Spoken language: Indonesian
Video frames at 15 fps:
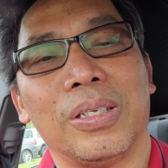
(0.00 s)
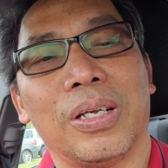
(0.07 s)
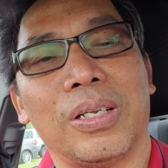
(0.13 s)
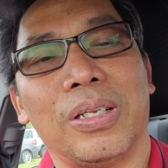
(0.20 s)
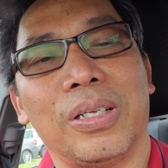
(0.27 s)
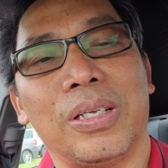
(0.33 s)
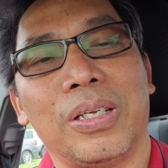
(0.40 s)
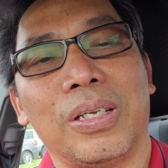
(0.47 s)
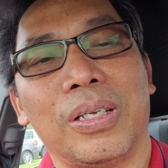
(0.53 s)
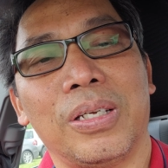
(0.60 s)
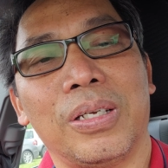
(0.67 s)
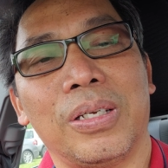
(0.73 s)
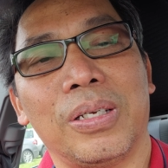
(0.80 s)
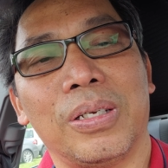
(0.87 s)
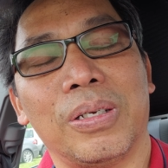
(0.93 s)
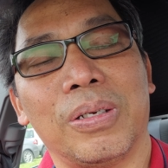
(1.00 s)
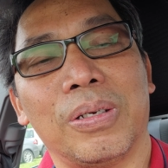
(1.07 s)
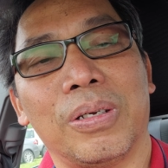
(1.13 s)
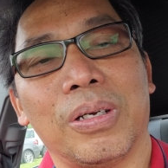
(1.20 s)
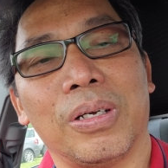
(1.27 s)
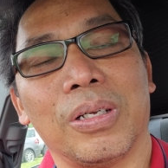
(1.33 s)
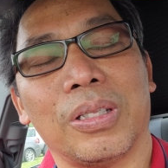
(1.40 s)
jadi
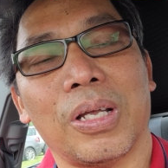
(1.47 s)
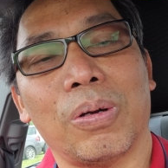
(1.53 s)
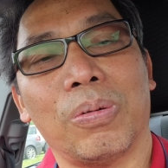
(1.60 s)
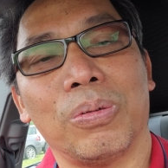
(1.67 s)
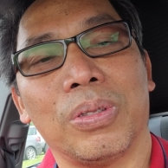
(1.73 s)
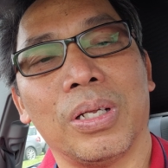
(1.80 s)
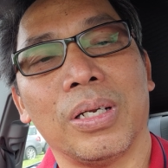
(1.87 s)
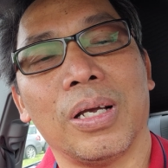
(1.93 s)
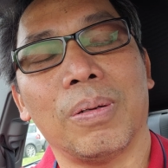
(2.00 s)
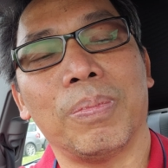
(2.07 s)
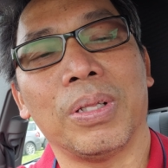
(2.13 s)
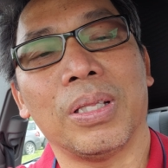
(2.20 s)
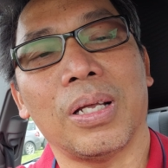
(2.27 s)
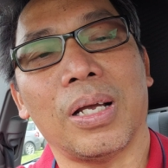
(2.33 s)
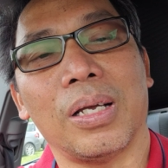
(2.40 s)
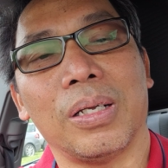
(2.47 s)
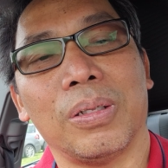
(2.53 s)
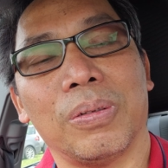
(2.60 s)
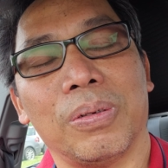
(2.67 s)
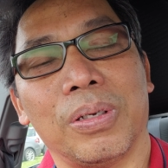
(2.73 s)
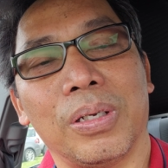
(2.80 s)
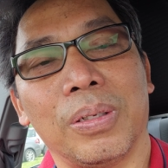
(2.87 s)
ketakutan nggak betah
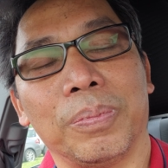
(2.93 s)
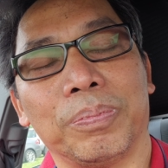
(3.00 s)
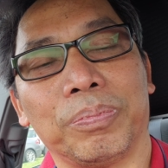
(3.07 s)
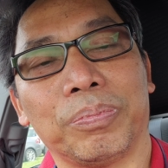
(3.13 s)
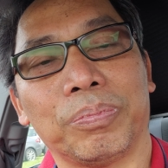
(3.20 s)
gitu ya